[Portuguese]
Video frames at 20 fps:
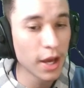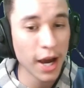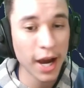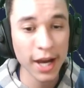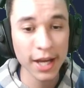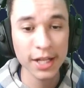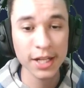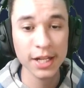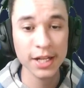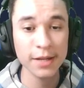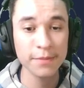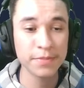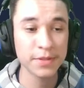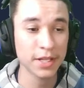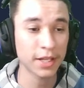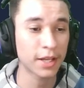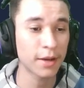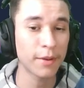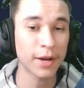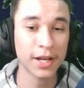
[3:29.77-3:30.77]
A Eniripsa,
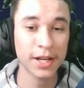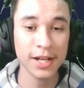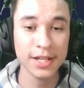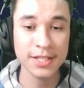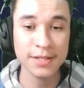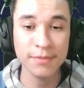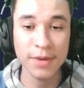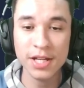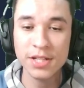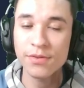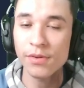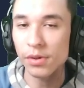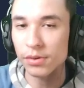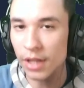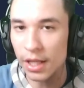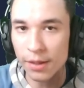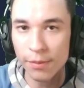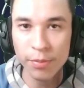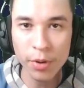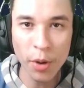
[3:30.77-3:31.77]
que é uma classe mais
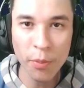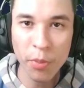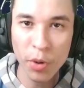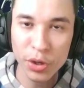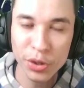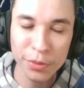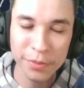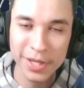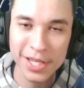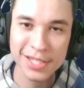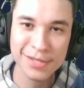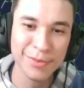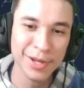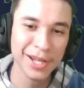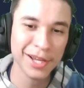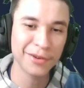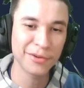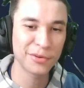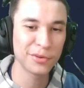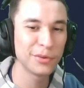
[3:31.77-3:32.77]
voltada pro apoio mesmo.
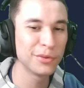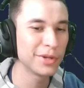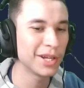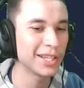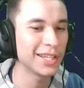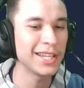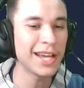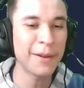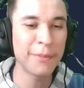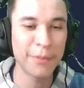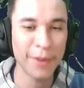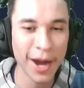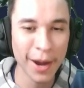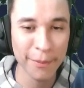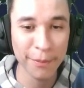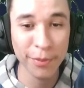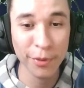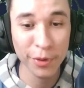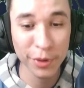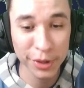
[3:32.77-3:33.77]
Ela cura, dá
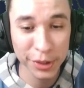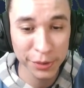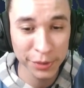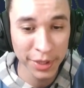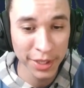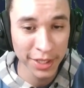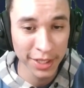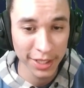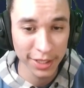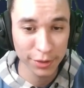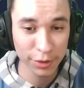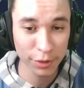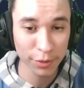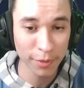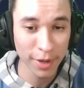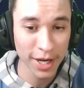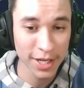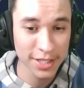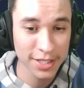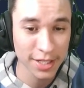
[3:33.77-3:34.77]
apoio e tudo
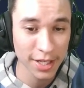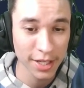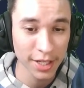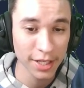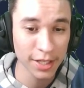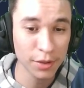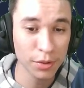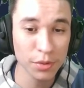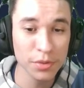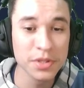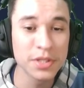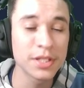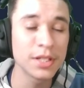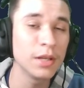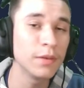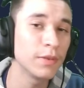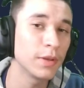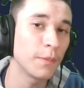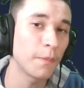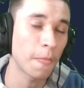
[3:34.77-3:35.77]
mais.
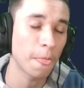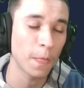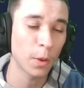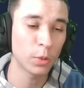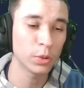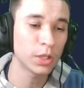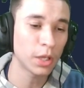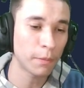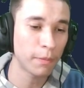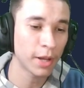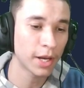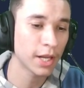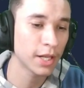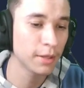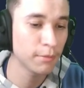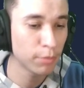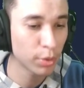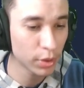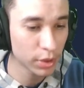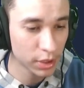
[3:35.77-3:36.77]
Inclusive, outra parada
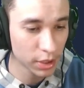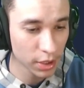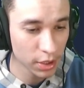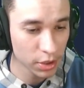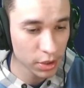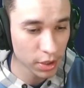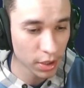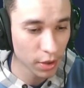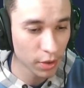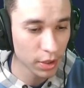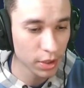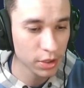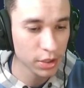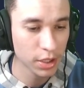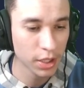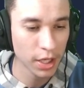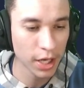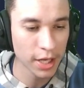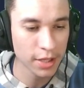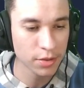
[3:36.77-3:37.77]
importante na hora de
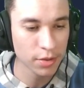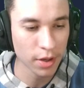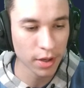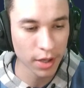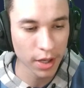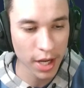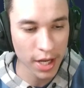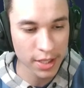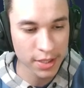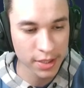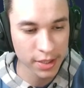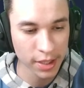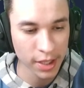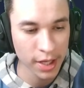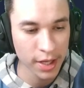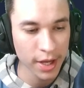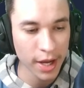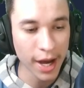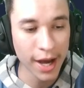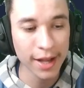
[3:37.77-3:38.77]
criar a sua classe,
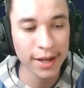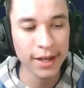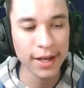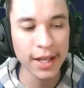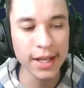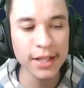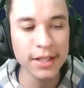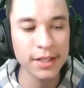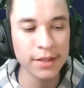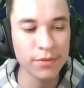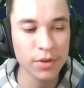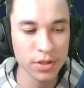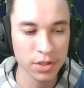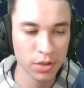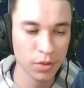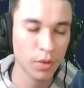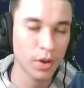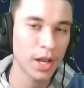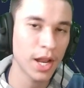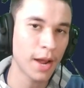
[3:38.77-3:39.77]
além de
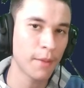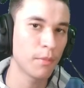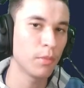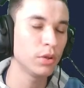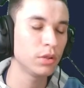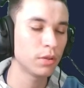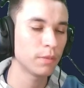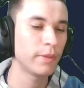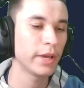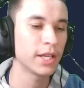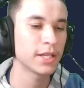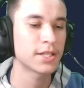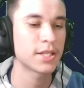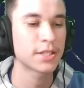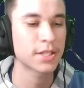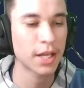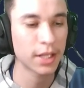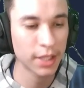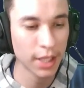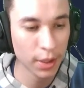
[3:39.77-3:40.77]
você olhar muito bem essas
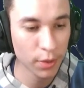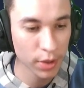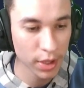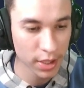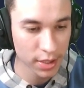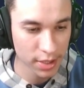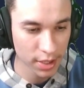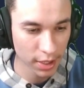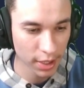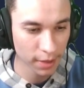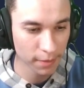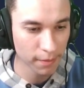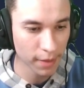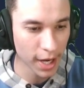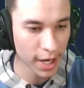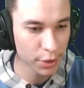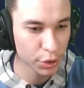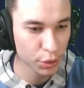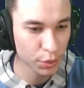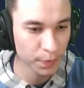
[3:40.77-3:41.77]
categorias aqui
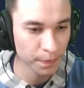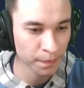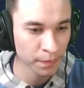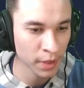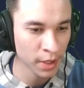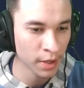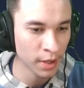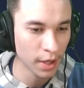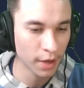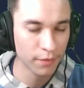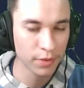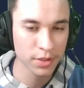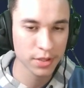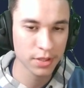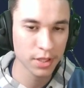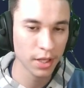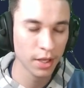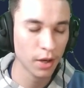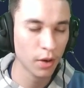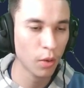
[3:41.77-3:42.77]
embaixo, é
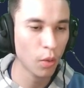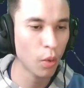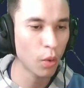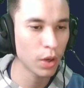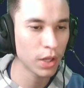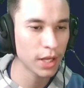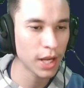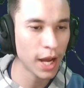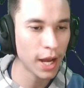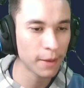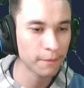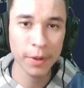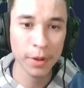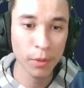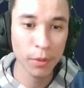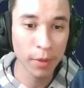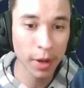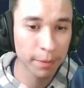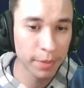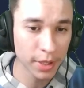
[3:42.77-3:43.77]
você olhar
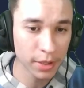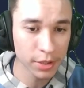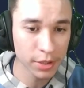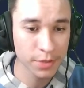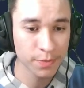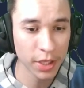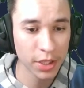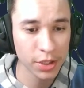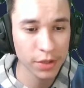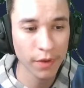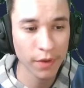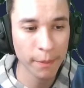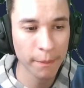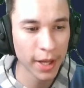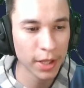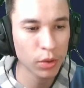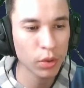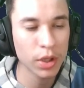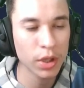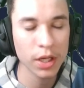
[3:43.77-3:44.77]
uma perspectiva
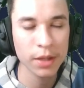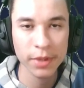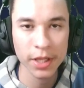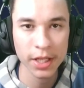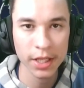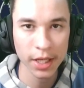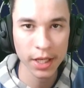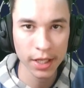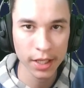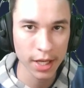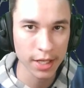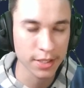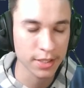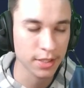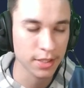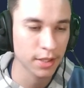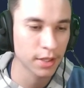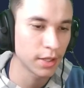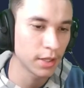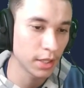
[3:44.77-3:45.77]
panorâmica da
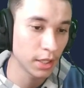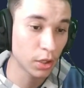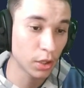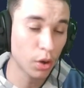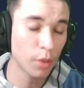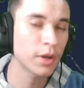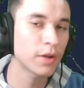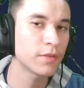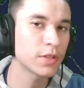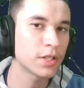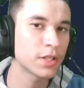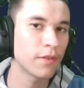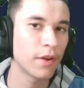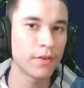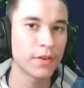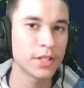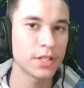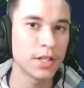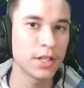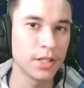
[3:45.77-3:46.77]
classe. E como que você vai
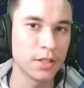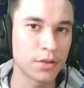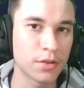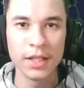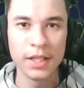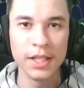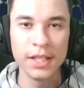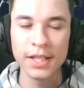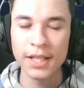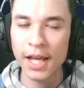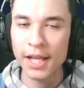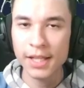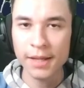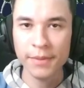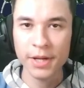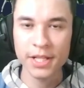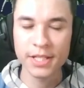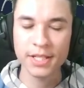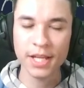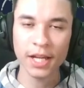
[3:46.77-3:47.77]
fazer isso? E nada
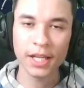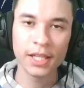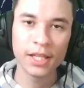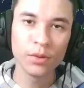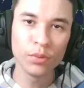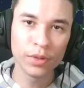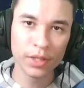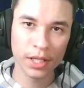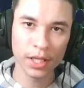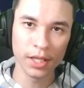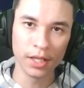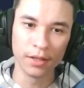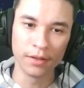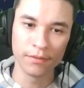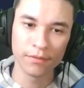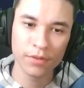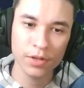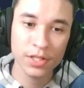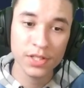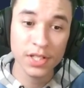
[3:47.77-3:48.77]
mais é que o que?
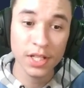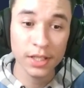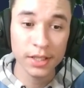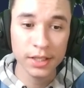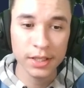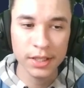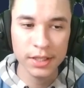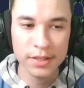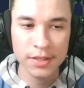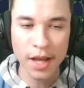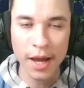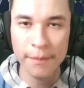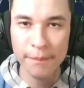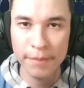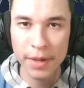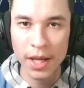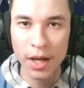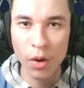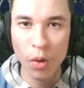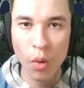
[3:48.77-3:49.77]
Você
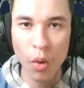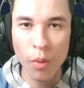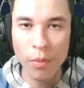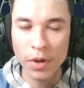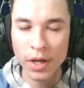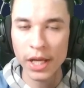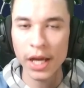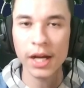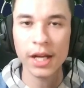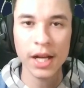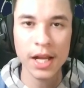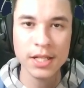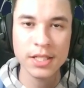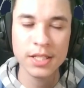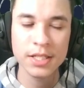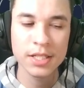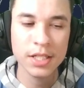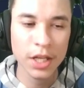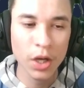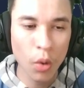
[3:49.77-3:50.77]
saber como que a
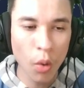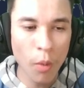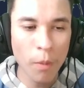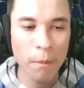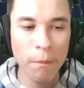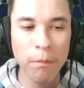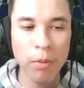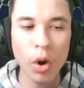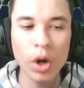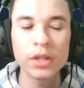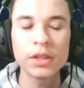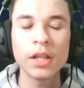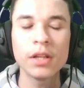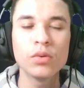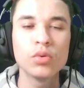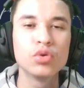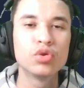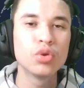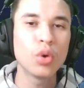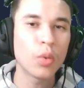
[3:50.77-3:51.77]
classe se comporta
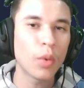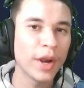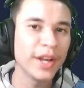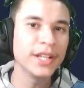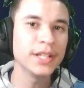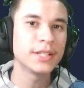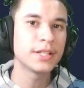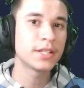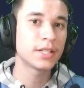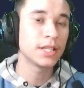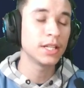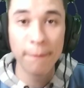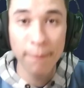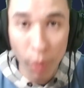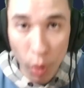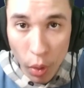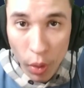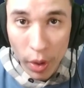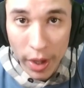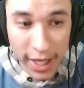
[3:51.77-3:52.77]
no jogo em si.
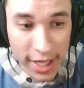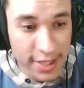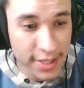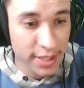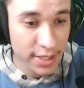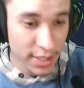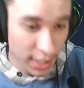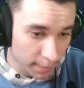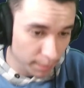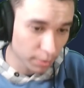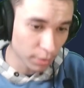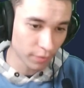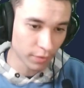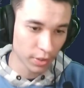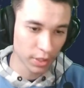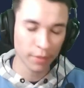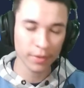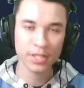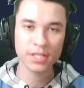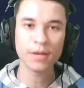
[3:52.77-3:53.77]
Por exemplo, vou
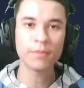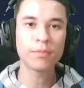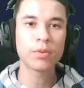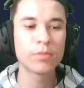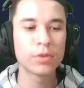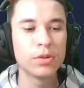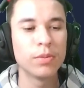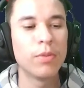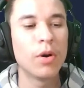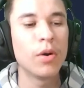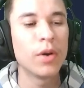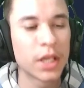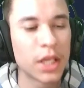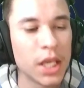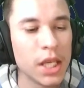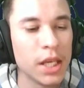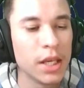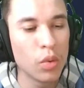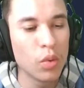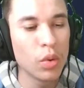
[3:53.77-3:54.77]
dar um exemplo muito bom
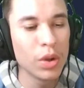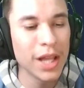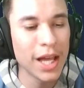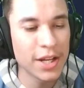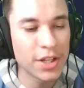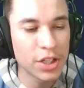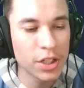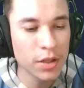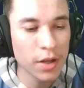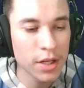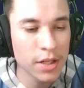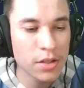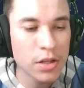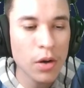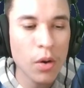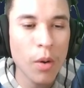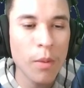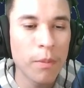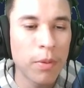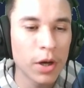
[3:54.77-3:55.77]
aqui. O Ladino, ele se
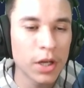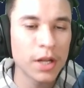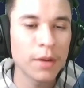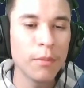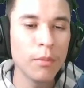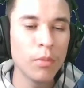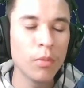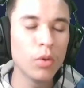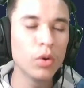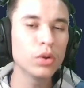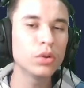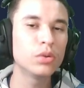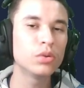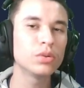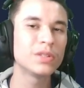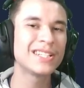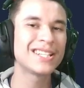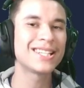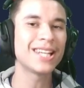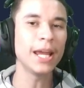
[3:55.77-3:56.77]
comporta muito
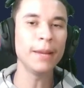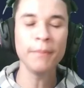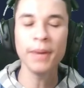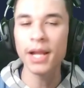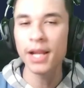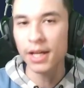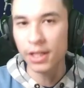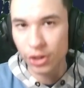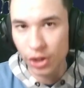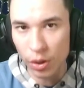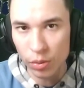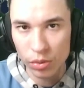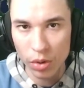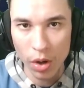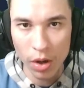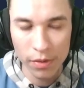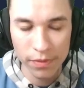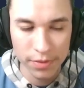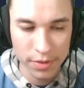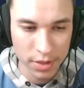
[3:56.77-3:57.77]
semelhante ao
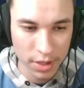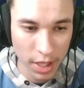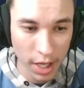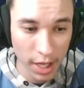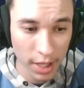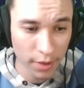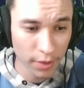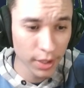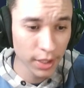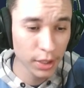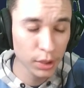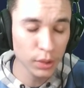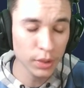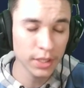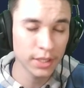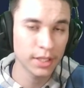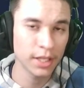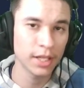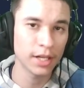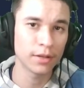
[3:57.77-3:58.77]
Dofus, cara. Olha que
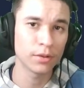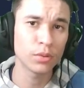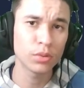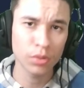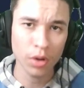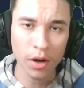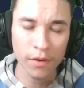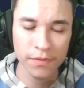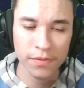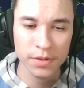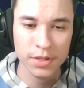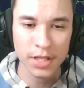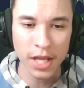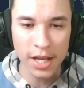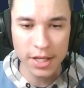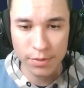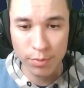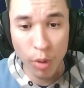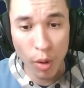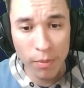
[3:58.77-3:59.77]
doideira. No Dofus,
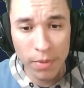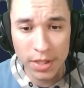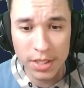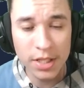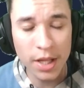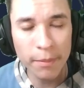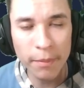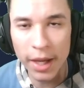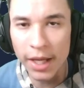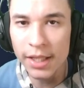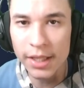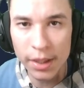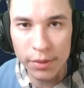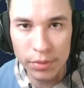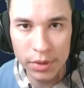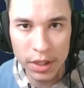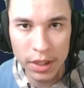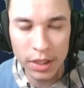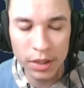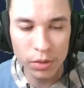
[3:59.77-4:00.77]
as bombas também dão
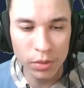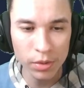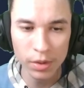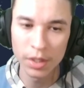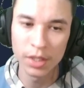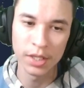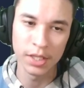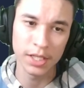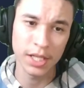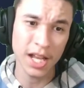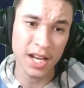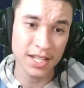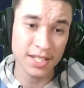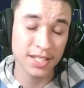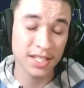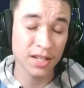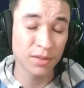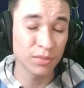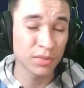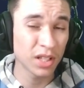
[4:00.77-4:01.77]
dano e elas
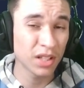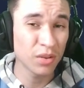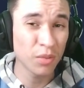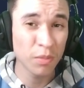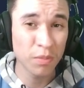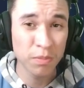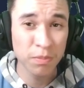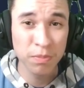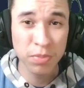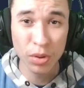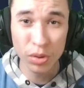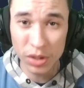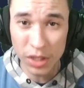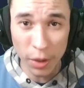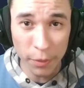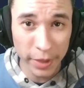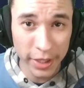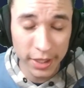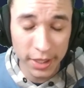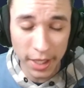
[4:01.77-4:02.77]
dão dano
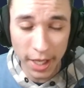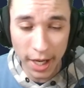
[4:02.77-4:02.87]
brutalmente